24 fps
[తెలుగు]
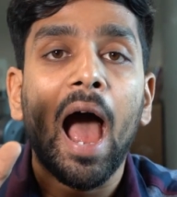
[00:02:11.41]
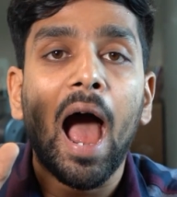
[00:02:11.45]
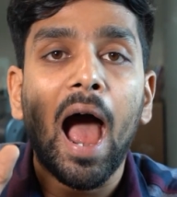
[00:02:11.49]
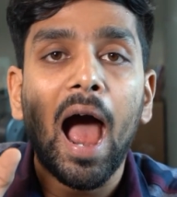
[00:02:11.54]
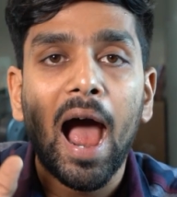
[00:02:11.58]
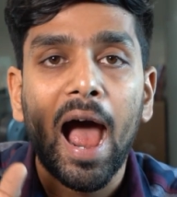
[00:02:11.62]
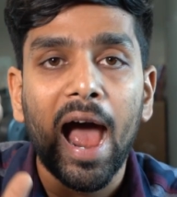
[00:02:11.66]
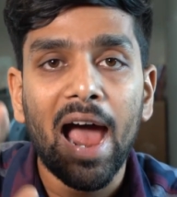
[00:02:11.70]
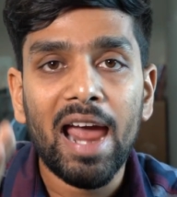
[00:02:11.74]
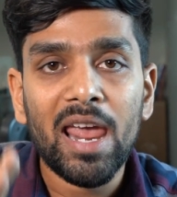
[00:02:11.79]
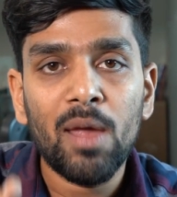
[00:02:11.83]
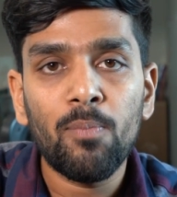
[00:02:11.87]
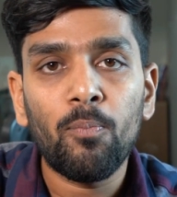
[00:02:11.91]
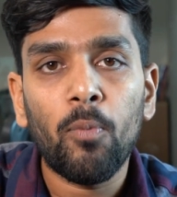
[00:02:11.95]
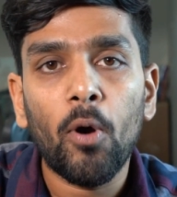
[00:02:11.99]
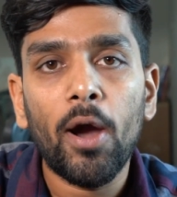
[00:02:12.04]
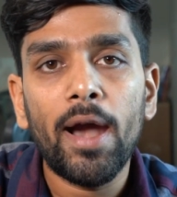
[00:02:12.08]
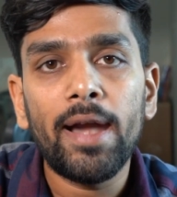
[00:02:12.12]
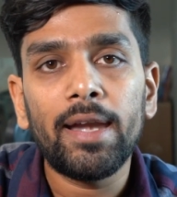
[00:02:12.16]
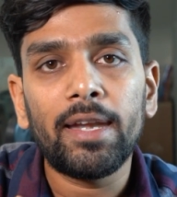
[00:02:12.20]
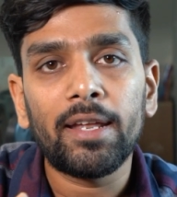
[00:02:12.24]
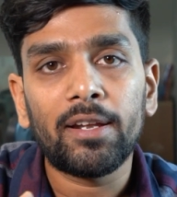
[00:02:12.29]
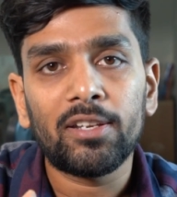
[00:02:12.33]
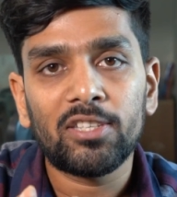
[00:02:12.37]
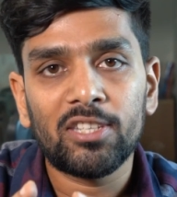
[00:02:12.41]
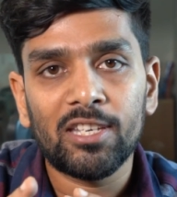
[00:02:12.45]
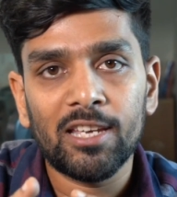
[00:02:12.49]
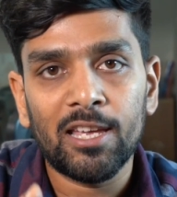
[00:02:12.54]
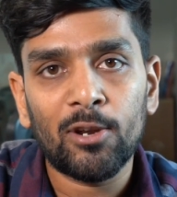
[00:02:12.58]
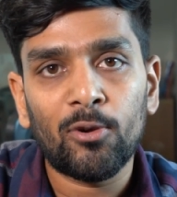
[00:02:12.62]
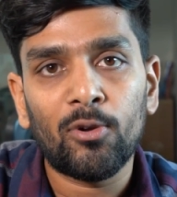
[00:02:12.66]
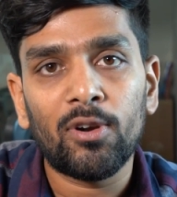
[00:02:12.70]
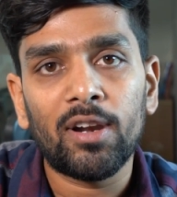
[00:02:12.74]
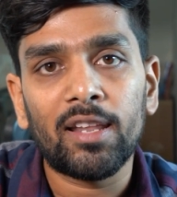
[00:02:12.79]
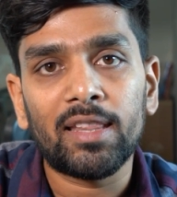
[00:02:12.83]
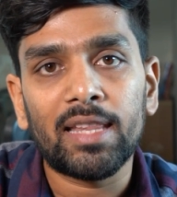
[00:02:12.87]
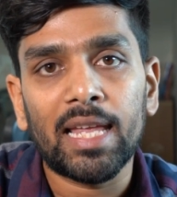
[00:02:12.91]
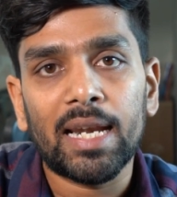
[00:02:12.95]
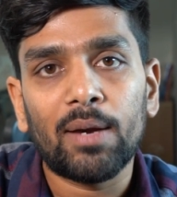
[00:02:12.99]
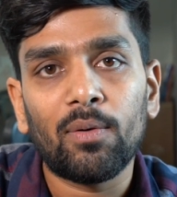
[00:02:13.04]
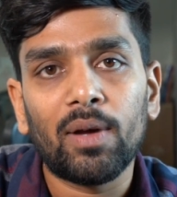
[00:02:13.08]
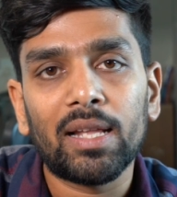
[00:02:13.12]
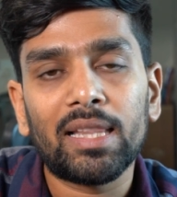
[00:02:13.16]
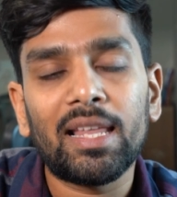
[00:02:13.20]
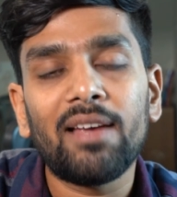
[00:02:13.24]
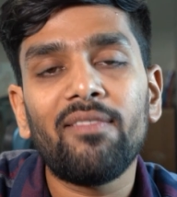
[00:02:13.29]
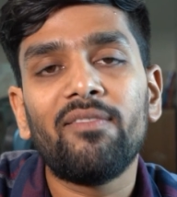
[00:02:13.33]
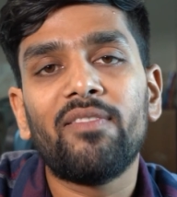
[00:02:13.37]
ఆ హై పాయింట్కి చేరుకున్న
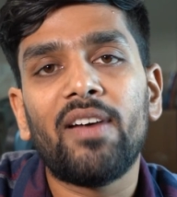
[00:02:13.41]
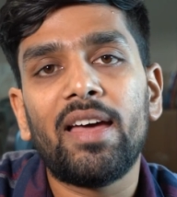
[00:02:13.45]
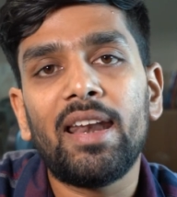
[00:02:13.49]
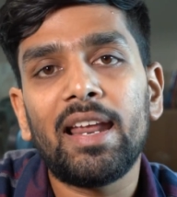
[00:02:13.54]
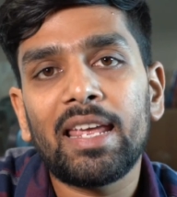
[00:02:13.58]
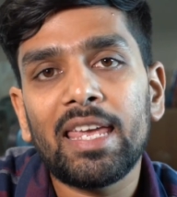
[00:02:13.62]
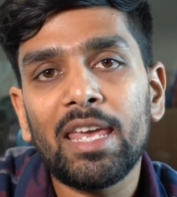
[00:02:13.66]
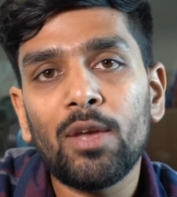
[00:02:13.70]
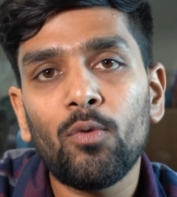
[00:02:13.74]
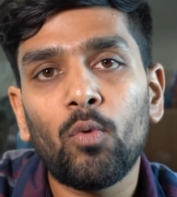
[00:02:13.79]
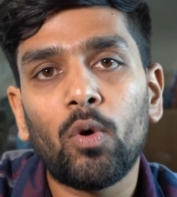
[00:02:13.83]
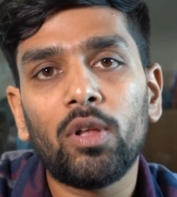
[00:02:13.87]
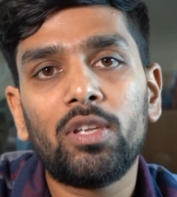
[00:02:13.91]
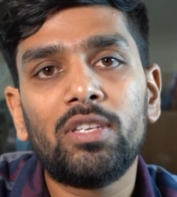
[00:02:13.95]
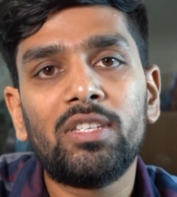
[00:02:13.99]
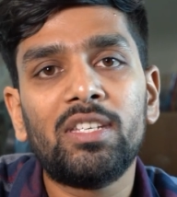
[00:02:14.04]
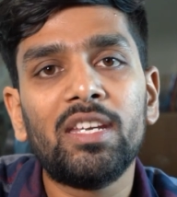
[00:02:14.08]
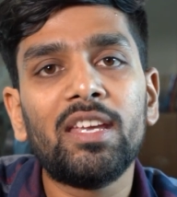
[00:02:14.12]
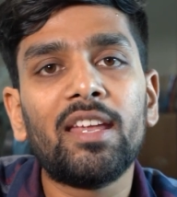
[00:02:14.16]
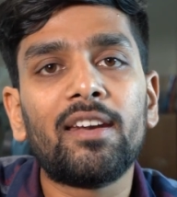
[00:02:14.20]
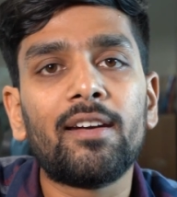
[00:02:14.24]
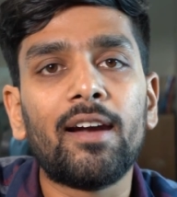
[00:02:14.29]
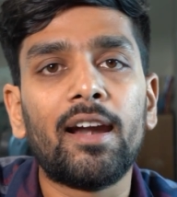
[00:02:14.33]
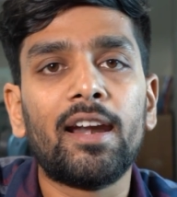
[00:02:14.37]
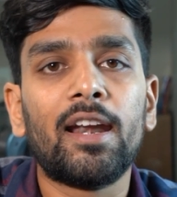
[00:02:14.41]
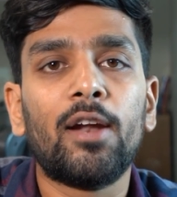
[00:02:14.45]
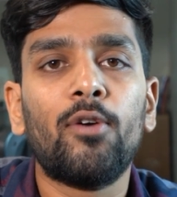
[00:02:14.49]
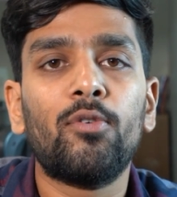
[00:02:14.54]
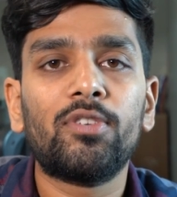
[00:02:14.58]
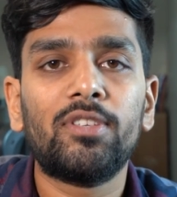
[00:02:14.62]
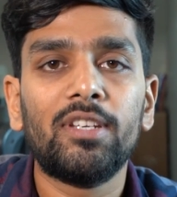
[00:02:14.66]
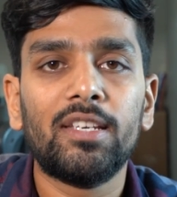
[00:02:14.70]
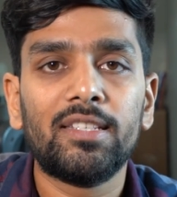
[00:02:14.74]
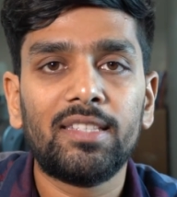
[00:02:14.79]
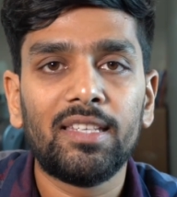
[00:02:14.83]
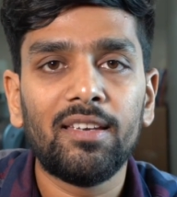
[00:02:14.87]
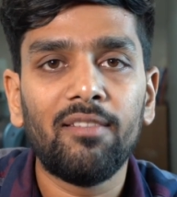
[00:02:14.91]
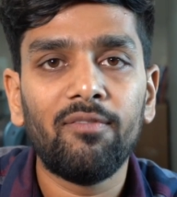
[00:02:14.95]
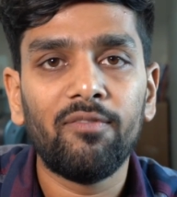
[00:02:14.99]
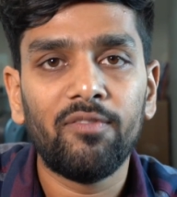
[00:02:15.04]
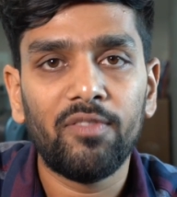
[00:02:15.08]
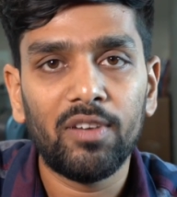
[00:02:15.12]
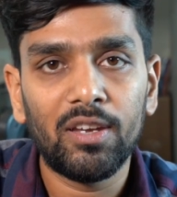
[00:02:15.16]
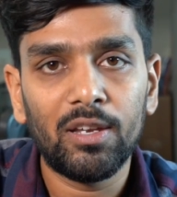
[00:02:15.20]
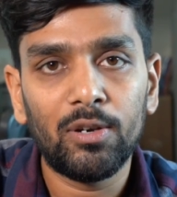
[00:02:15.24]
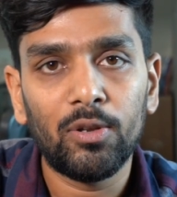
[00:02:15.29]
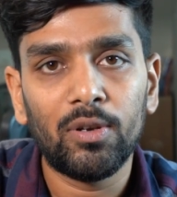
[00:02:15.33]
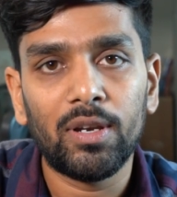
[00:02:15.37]
తర్వాత వెనక్కి వచ్చి రన్అట్ చేసే
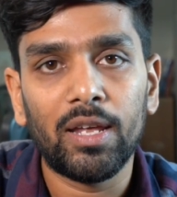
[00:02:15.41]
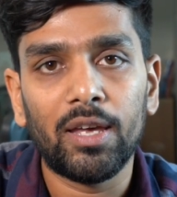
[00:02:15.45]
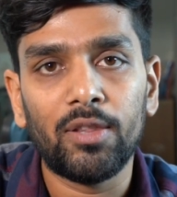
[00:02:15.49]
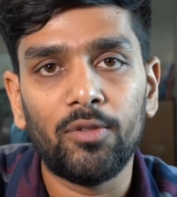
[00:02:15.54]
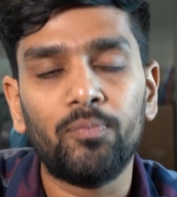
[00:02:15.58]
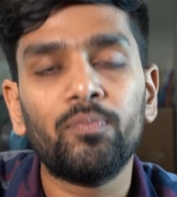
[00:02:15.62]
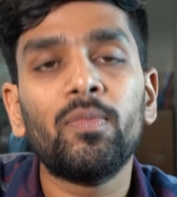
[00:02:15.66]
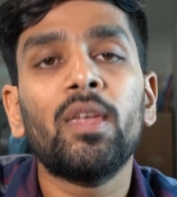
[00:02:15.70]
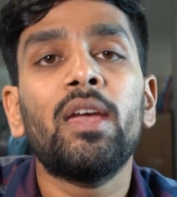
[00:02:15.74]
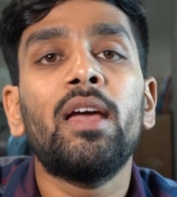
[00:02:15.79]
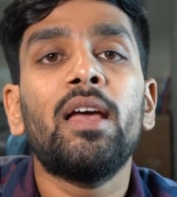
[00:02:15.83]
వీలు లేదు